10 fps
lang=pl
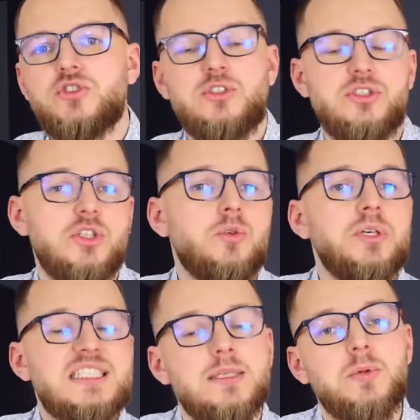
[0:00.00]
że ktoś nie wiem,
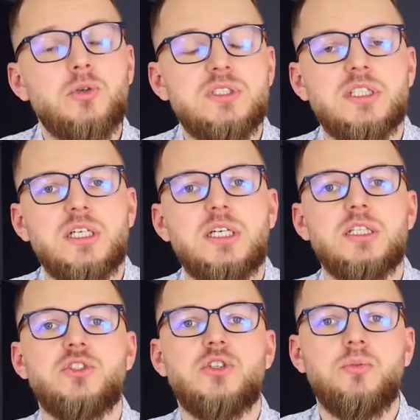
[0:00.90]
kupuje samochód za ten
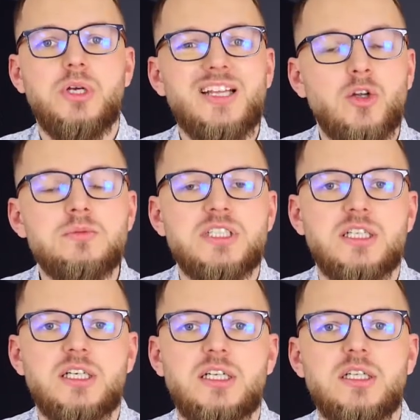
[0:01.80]
kredyt, czy kupuje kupuje dom za
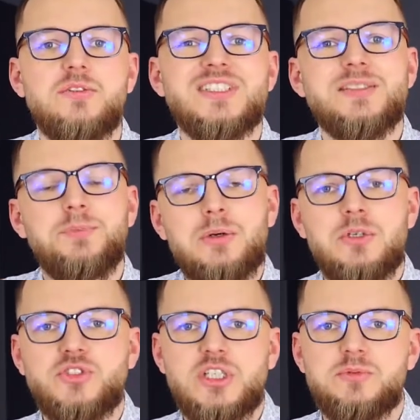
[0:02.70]
ten kredyt, więc
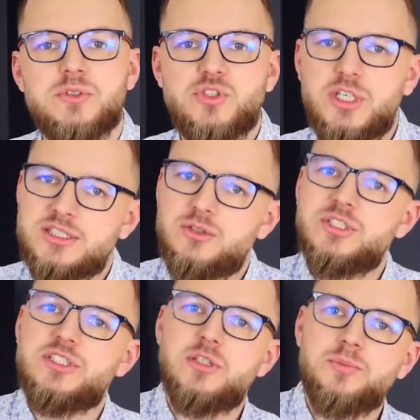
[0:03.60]
spełniasz jakieś marzenia, a z
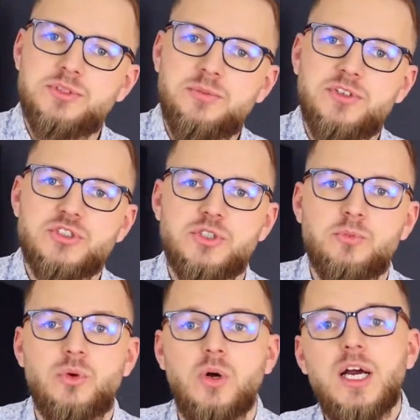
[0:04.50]
drugiej strony pozbywasz się
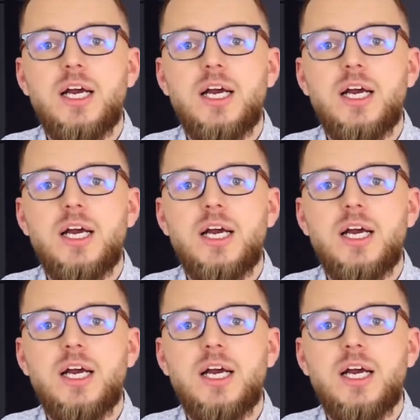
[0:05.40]
bólu.